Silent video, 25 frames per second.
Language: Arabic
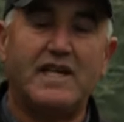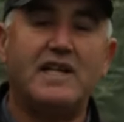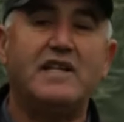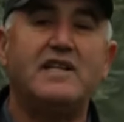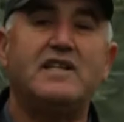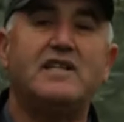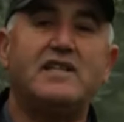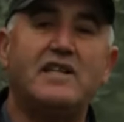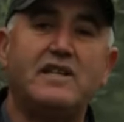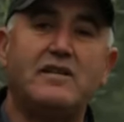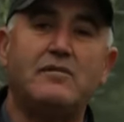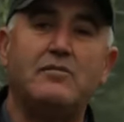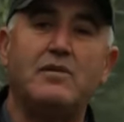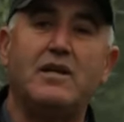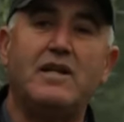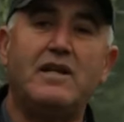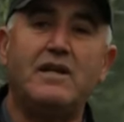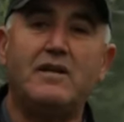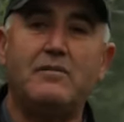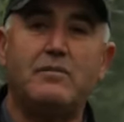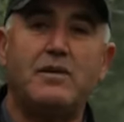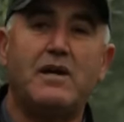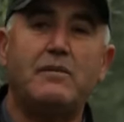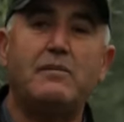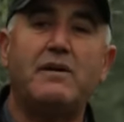كان جات من
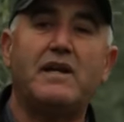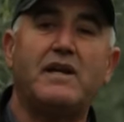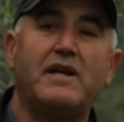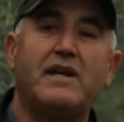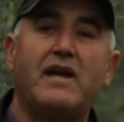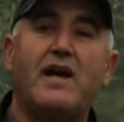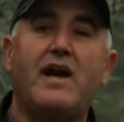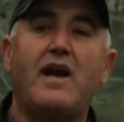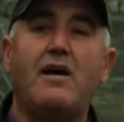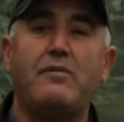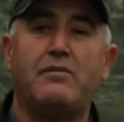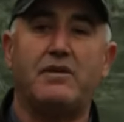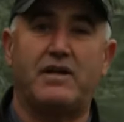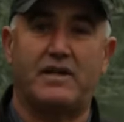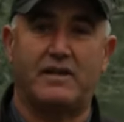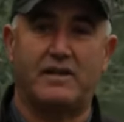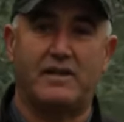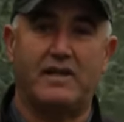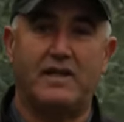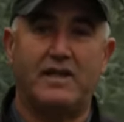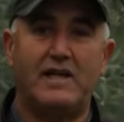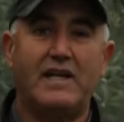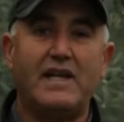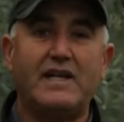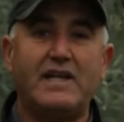ليبيا برك أبرك
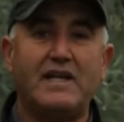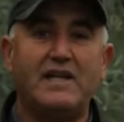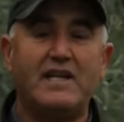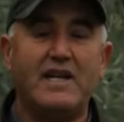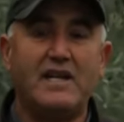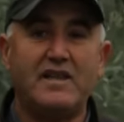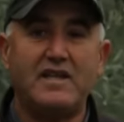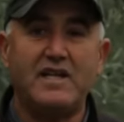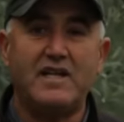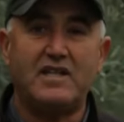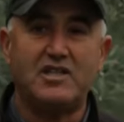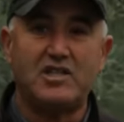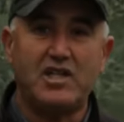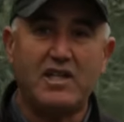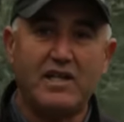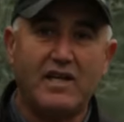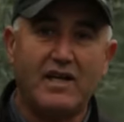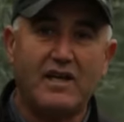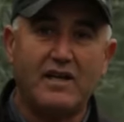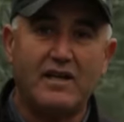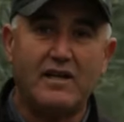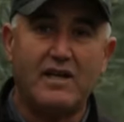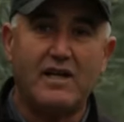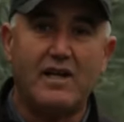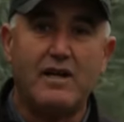لكن هذه
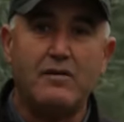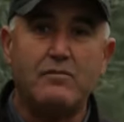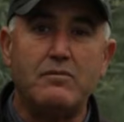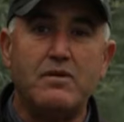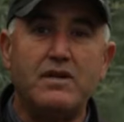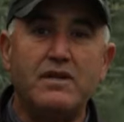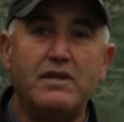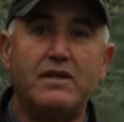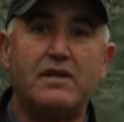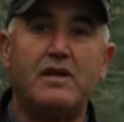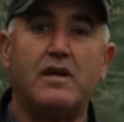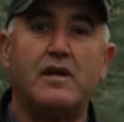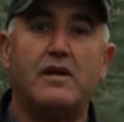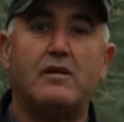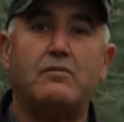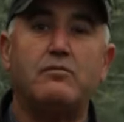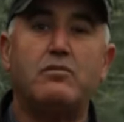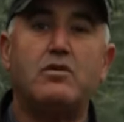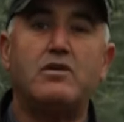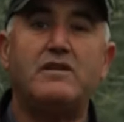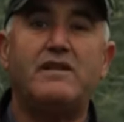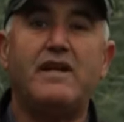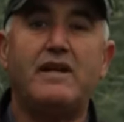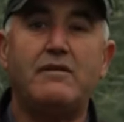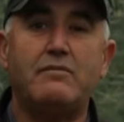جاية من
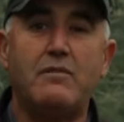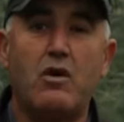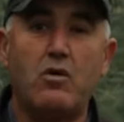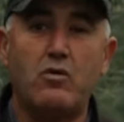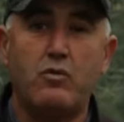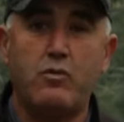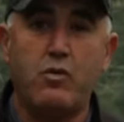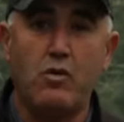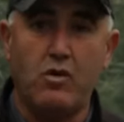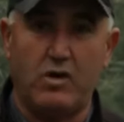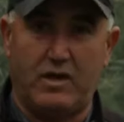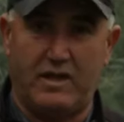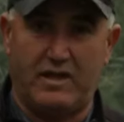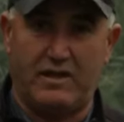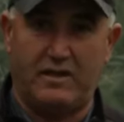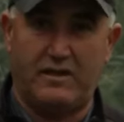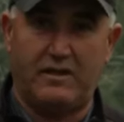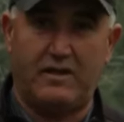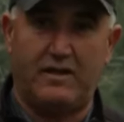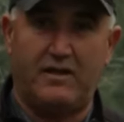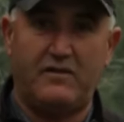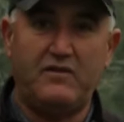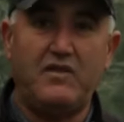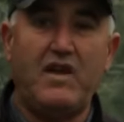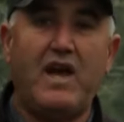بلدان موبوءة
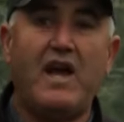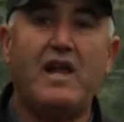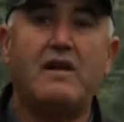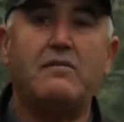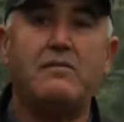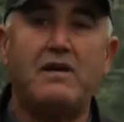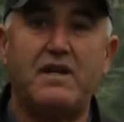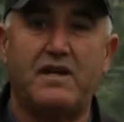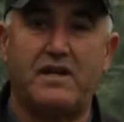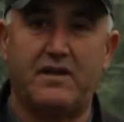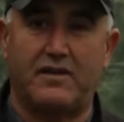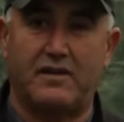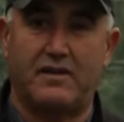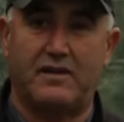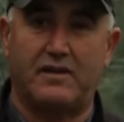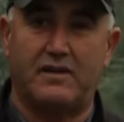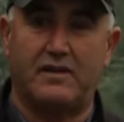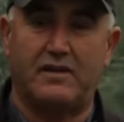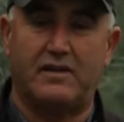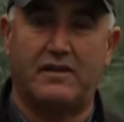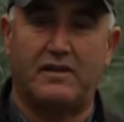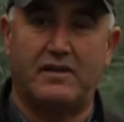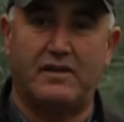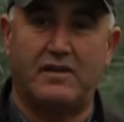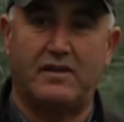فيها المرض
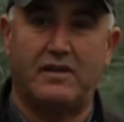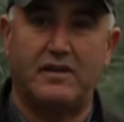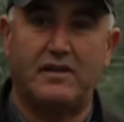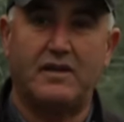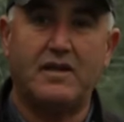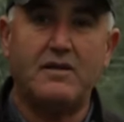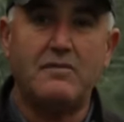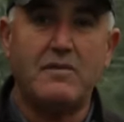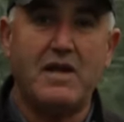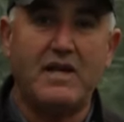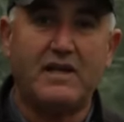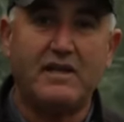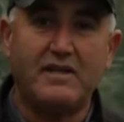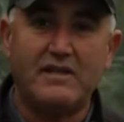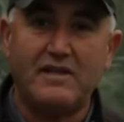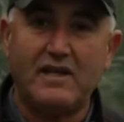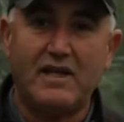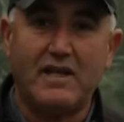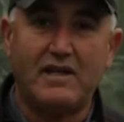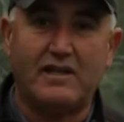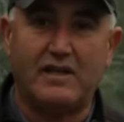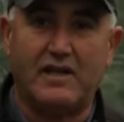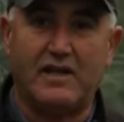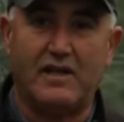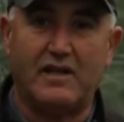كما
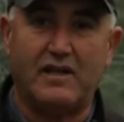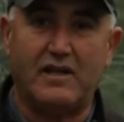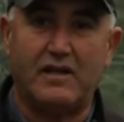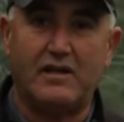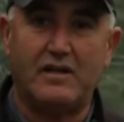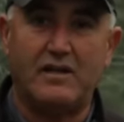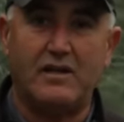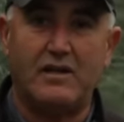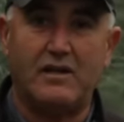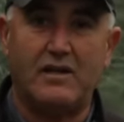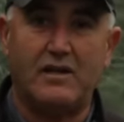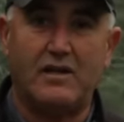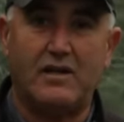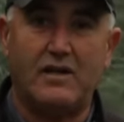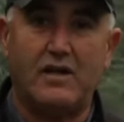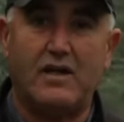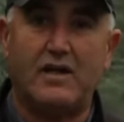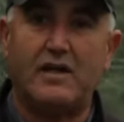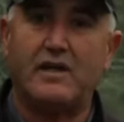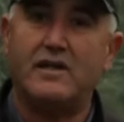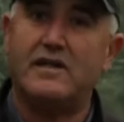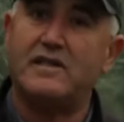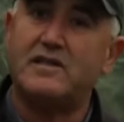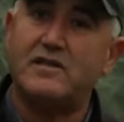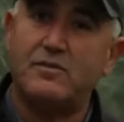إيطاليا
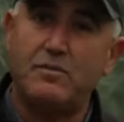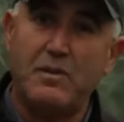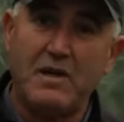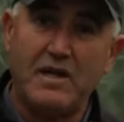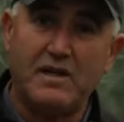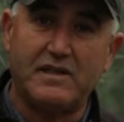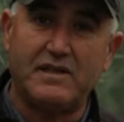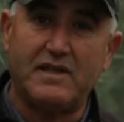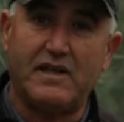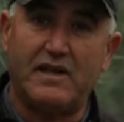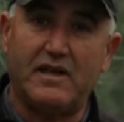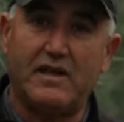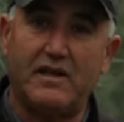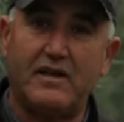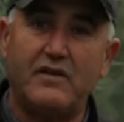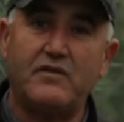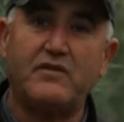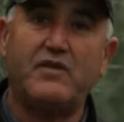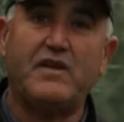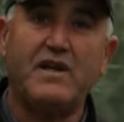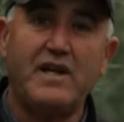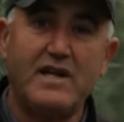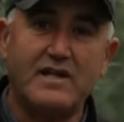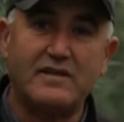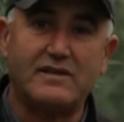إسبانيا
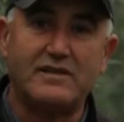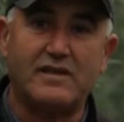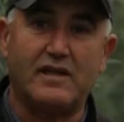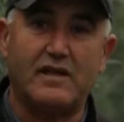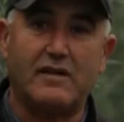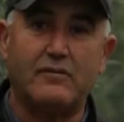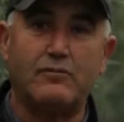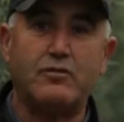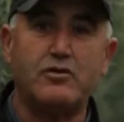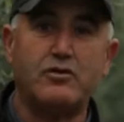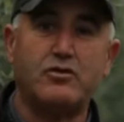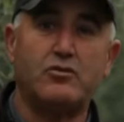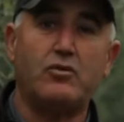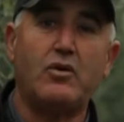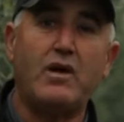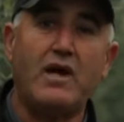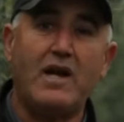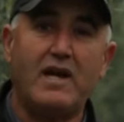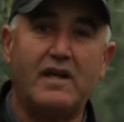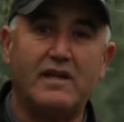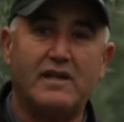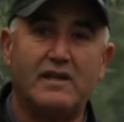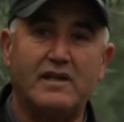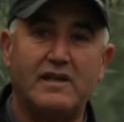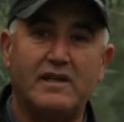فرنسا
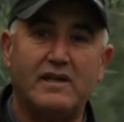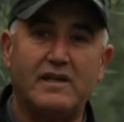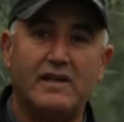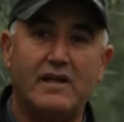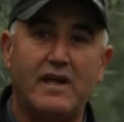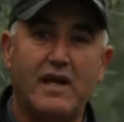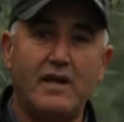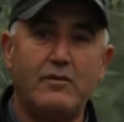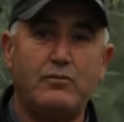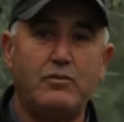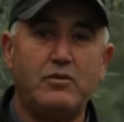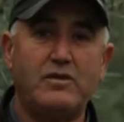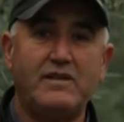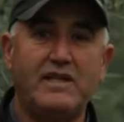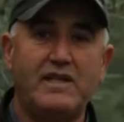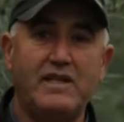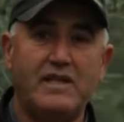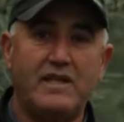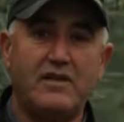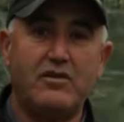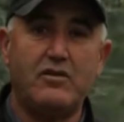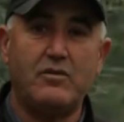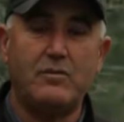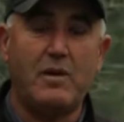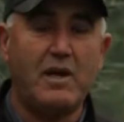البرتغال
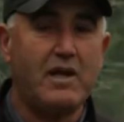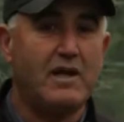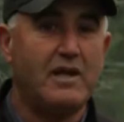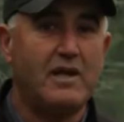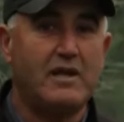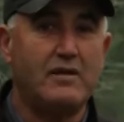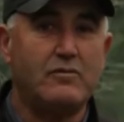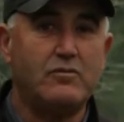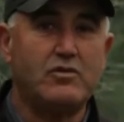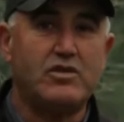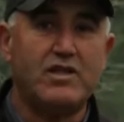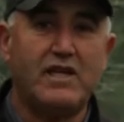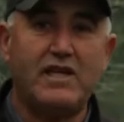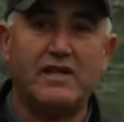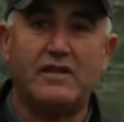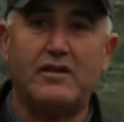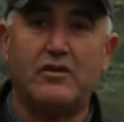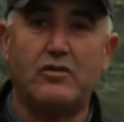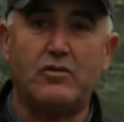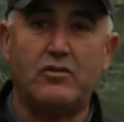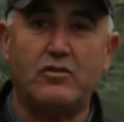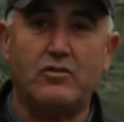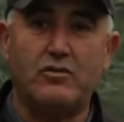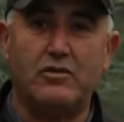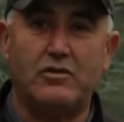هالبلدان هذوما مش
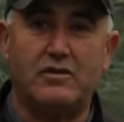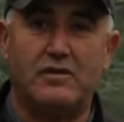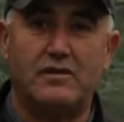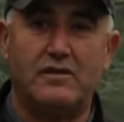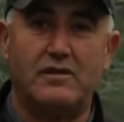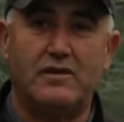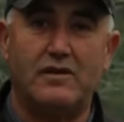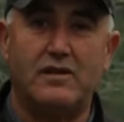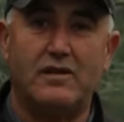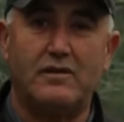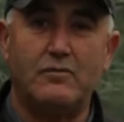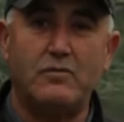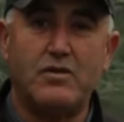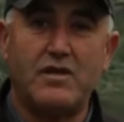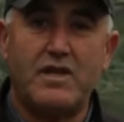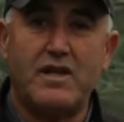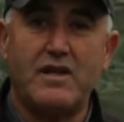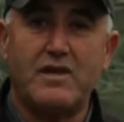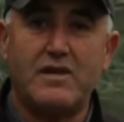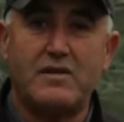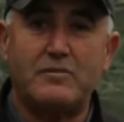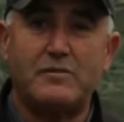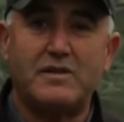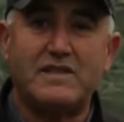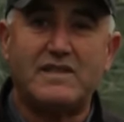أنا نقول
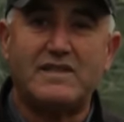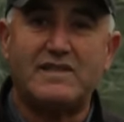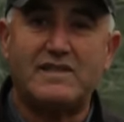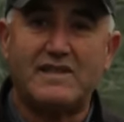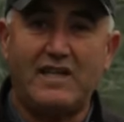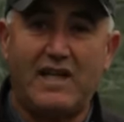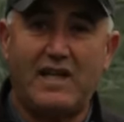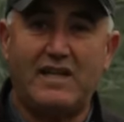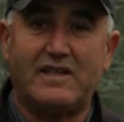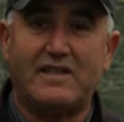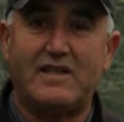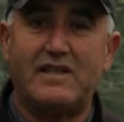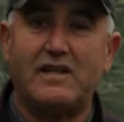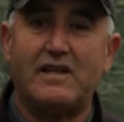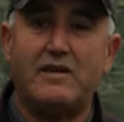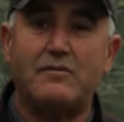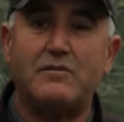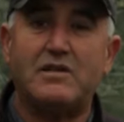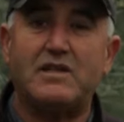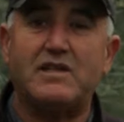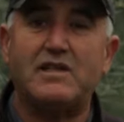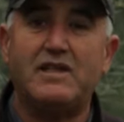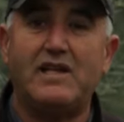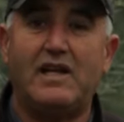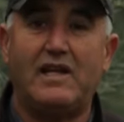منظمة الصحة
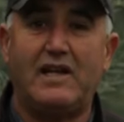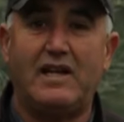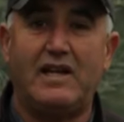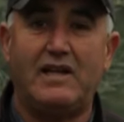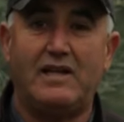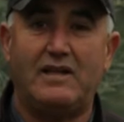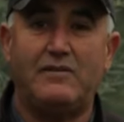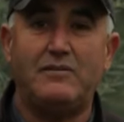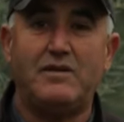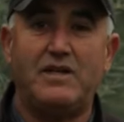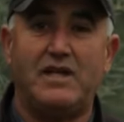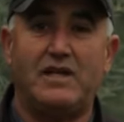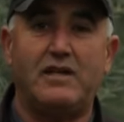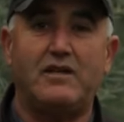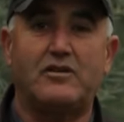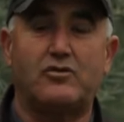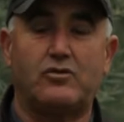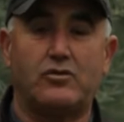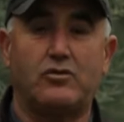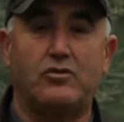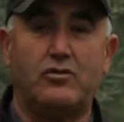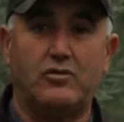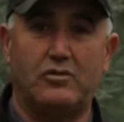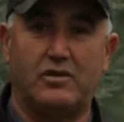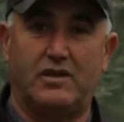النباتية العالمية اللي
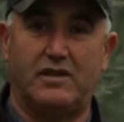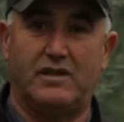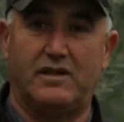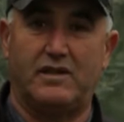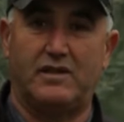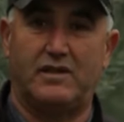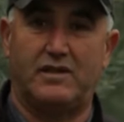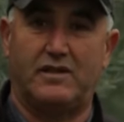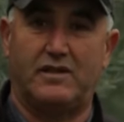تقول